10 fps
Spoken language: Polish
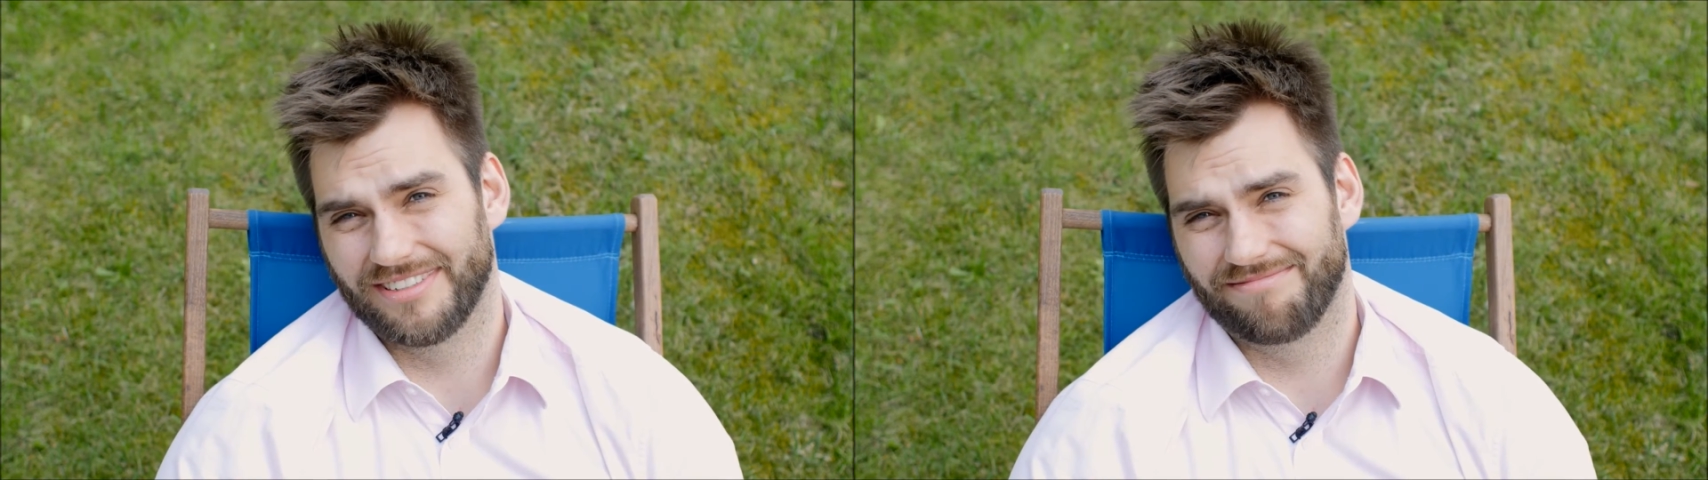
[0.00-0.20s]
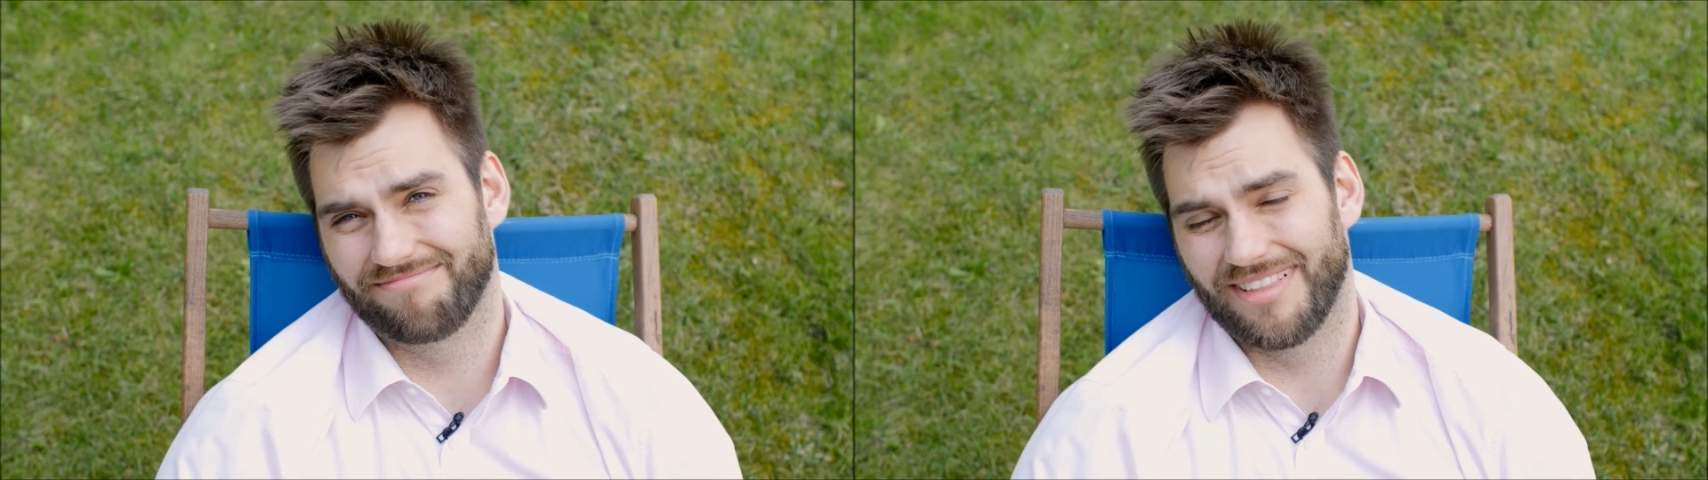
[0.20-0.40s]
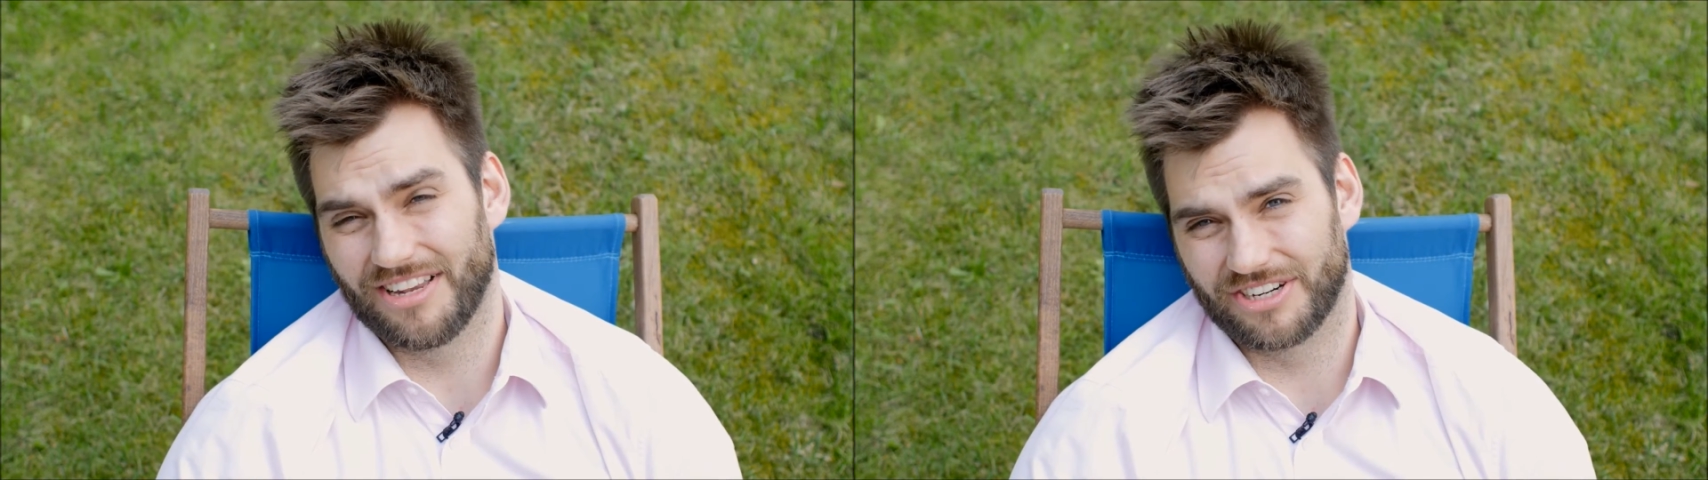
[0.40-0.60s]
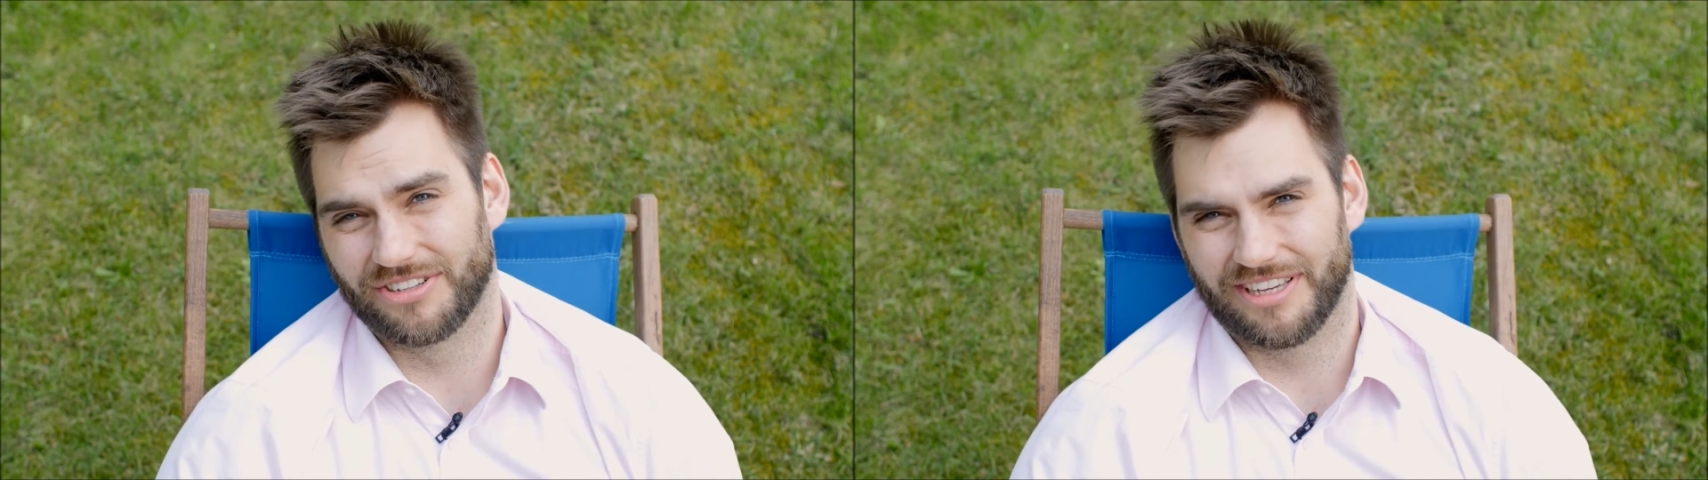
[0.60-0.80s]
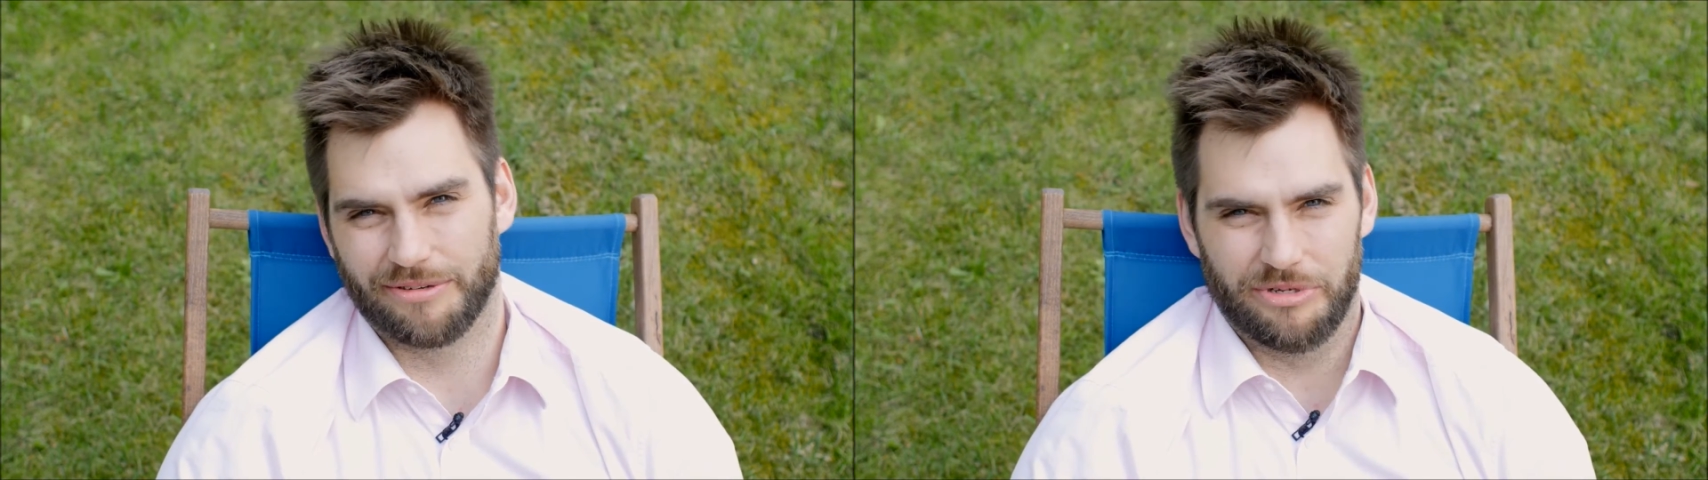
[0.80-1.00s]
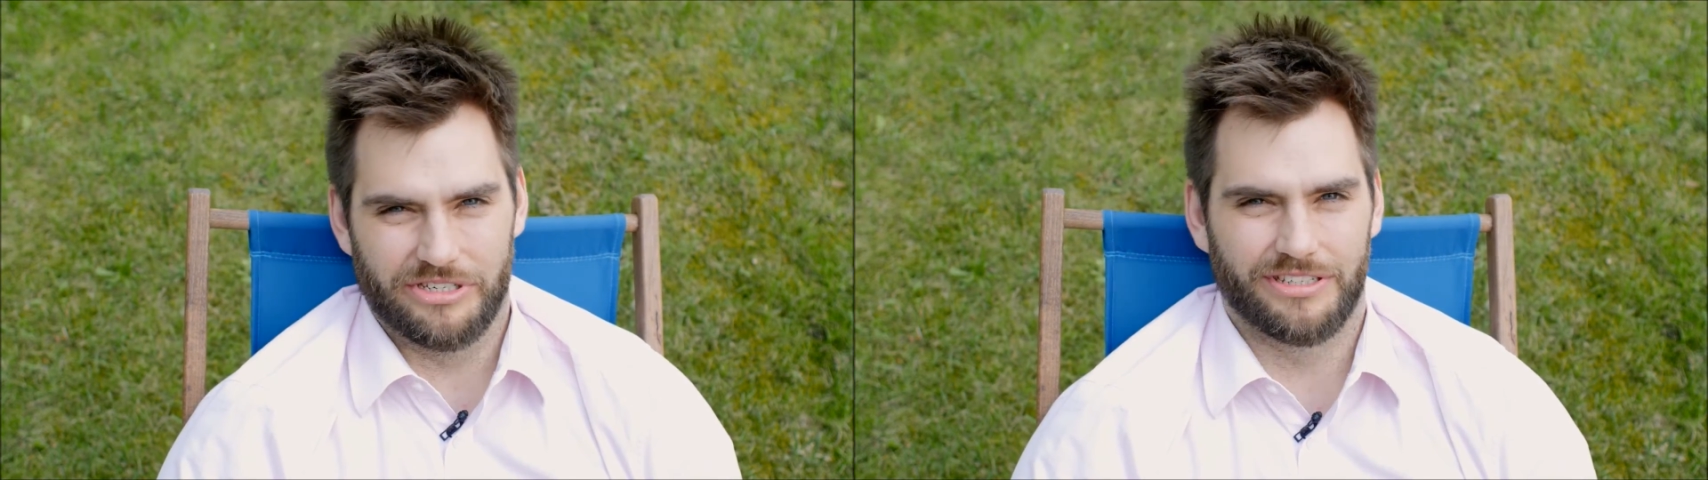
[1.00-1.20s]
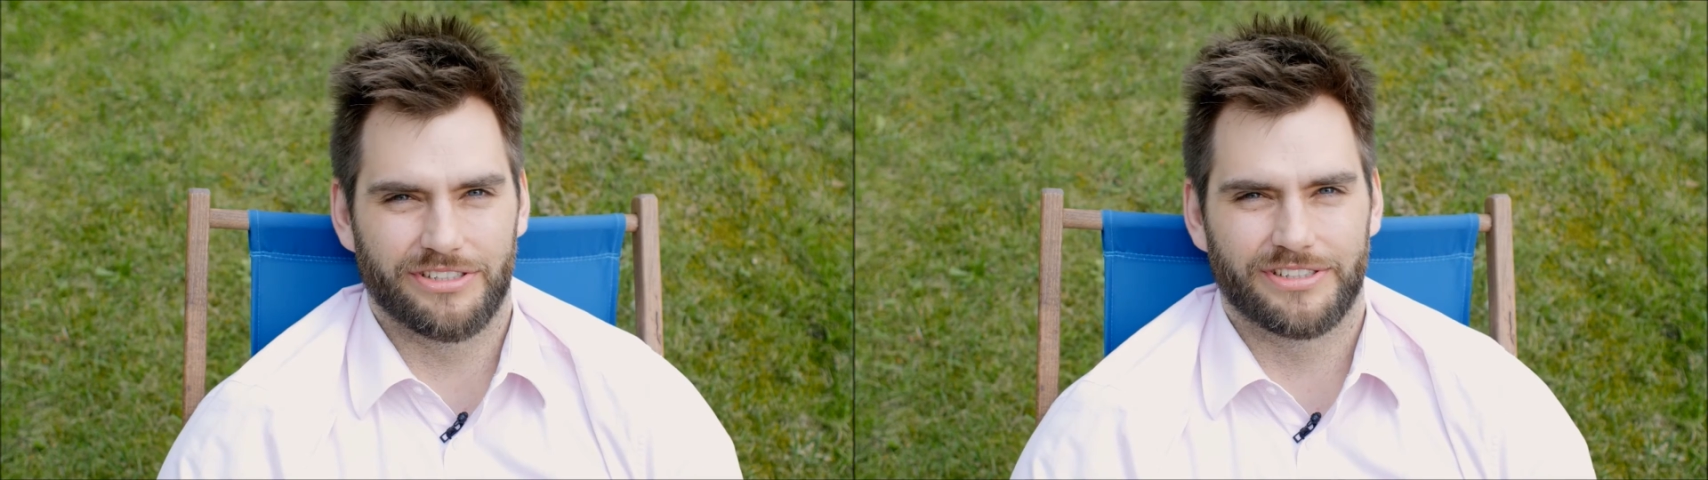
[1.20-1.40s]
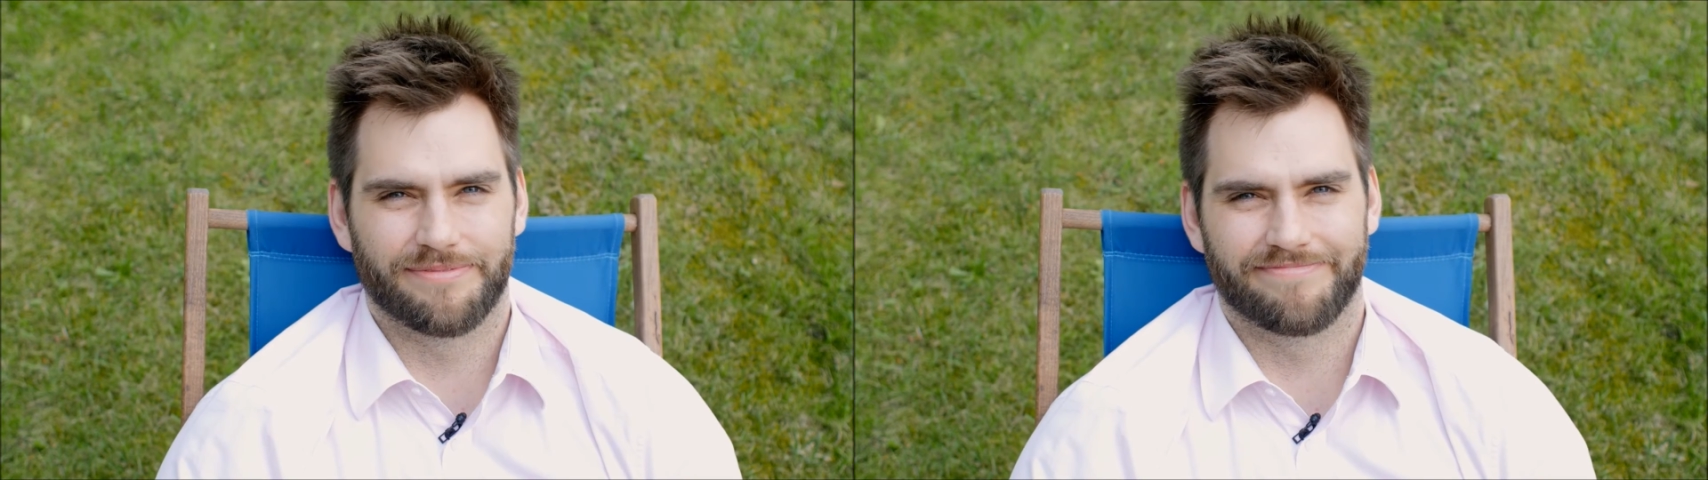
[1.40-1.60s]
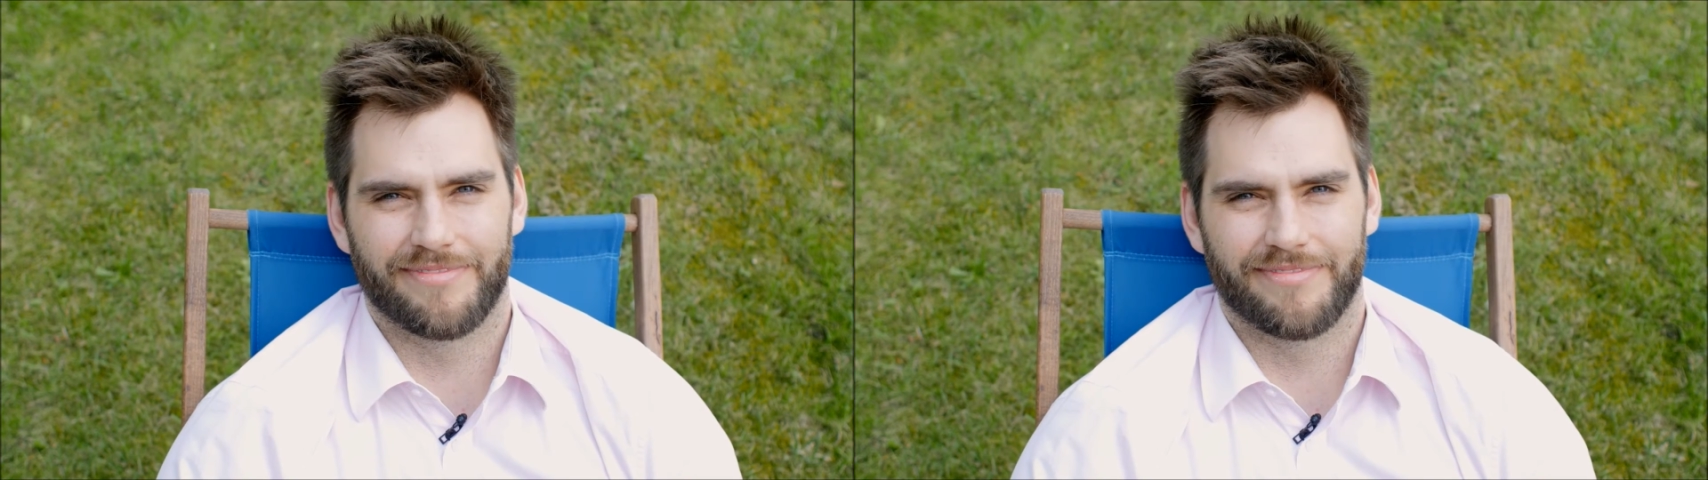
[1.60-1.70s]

dlaczego tak myślisz.